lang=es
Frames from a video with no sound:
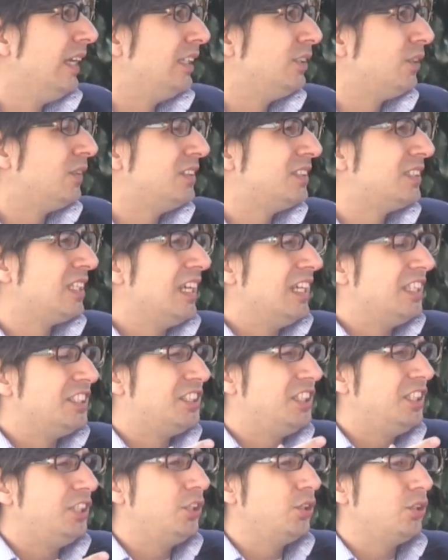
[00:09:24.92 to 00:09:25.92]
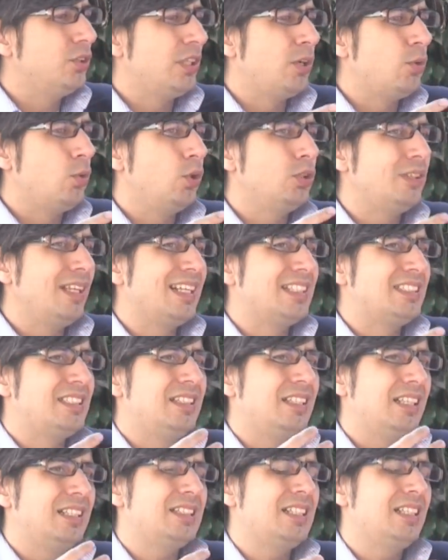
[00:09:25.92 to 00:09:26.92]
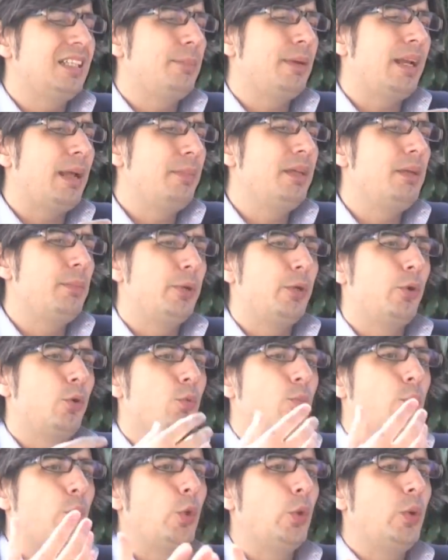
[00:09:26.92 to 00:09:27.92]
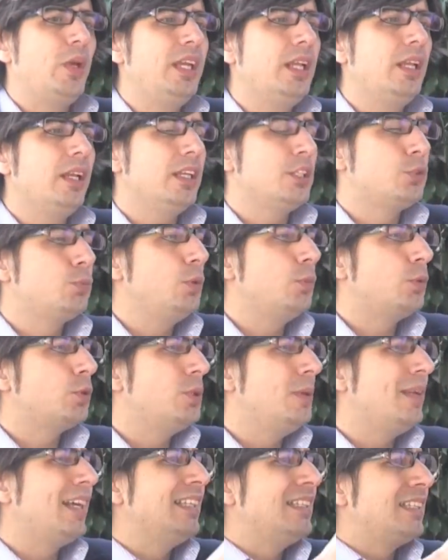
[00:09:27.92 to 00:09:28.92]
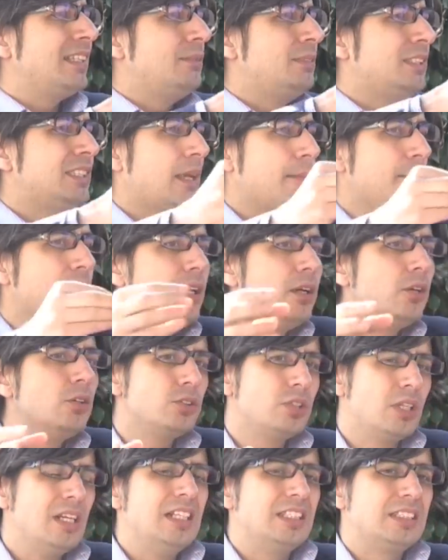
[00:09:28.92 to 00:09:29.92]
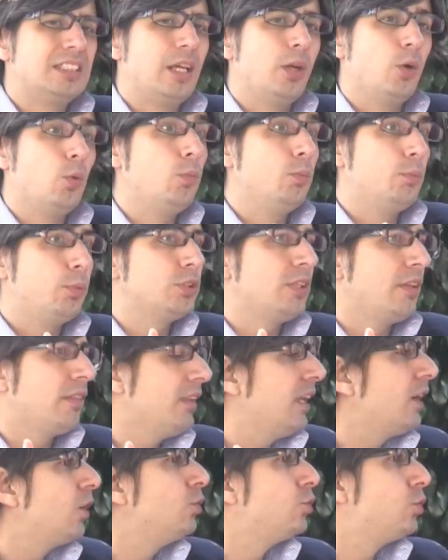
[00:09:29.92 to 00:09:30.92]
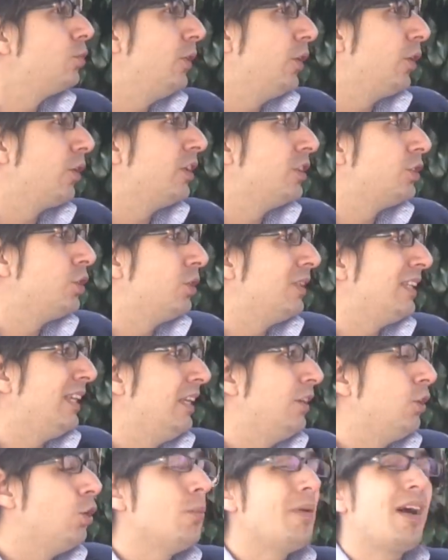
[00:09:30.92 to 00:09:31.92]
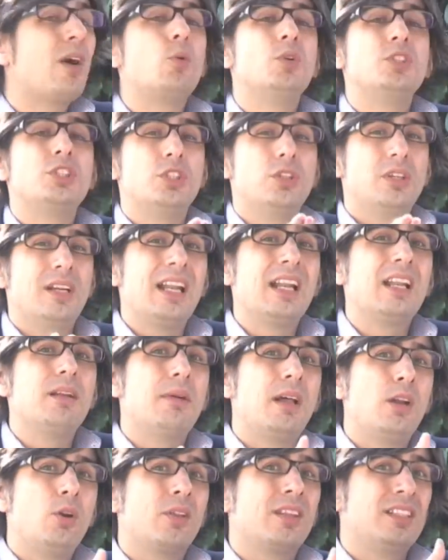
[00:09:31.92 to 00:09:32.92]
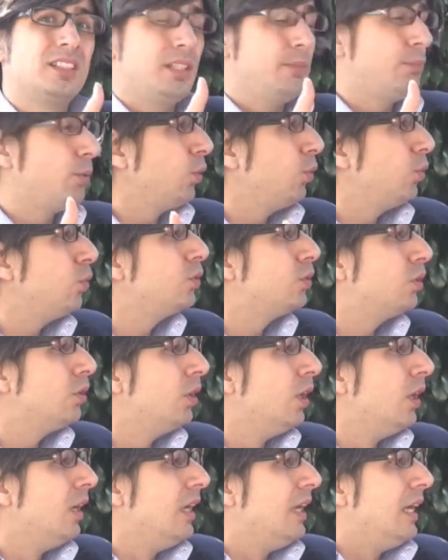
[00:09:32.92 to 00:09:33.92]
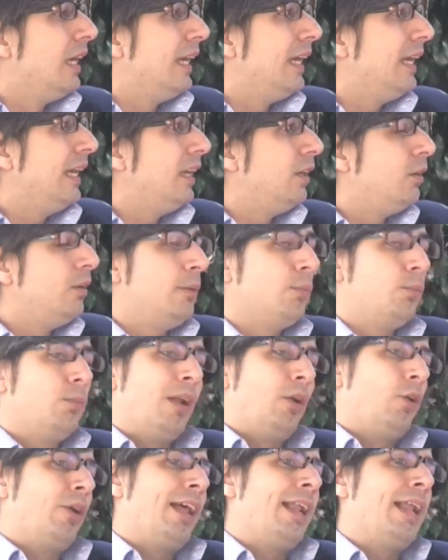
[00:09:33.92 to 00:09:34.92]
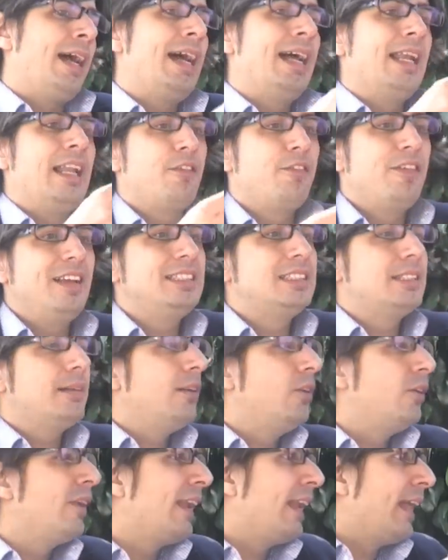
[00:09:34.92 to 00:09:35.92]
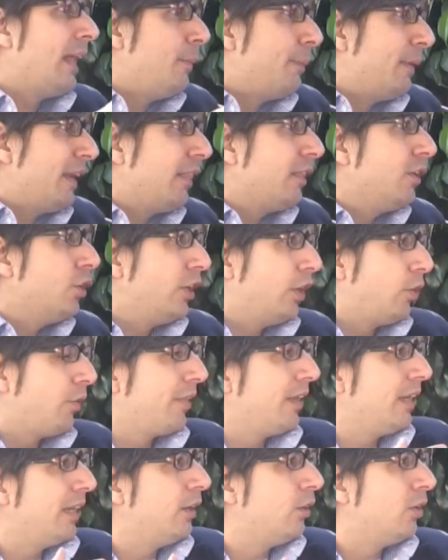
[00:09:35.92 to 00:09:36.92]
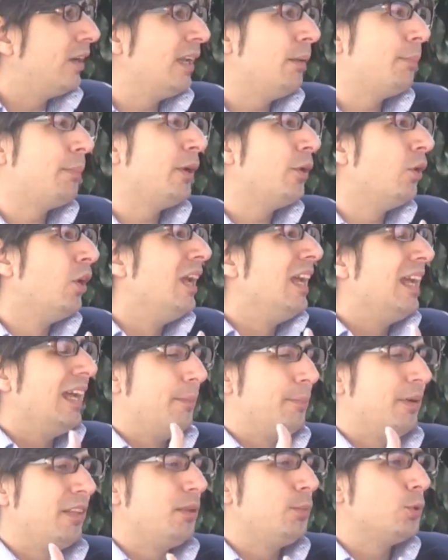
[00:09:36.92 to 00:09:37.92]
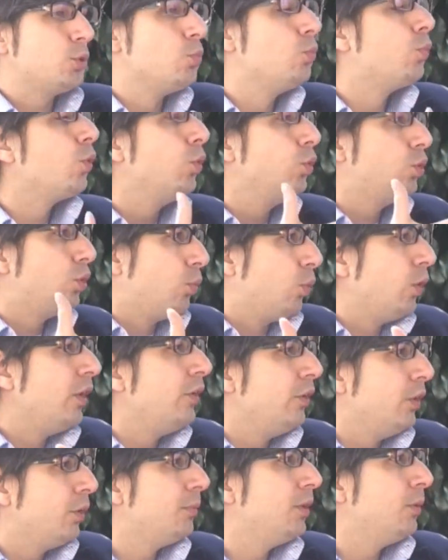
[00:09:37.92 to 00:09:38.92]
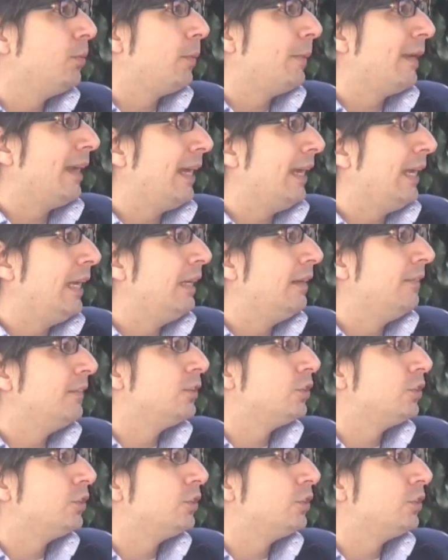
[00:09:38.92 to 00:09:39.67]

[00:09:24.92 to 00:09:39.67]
Entonces, si yo tengo un hotel que es interesante para mí, pero no puedo ir, es muy posible que entre mis amigos esté un potencial consumidor de ese hotel. No va a cuestionar el valor de ese producto. ¿eh? Le valorará la fecha, valorará el precio, negociaré con él. Pero en principio es un producto bueno y óptimo para él.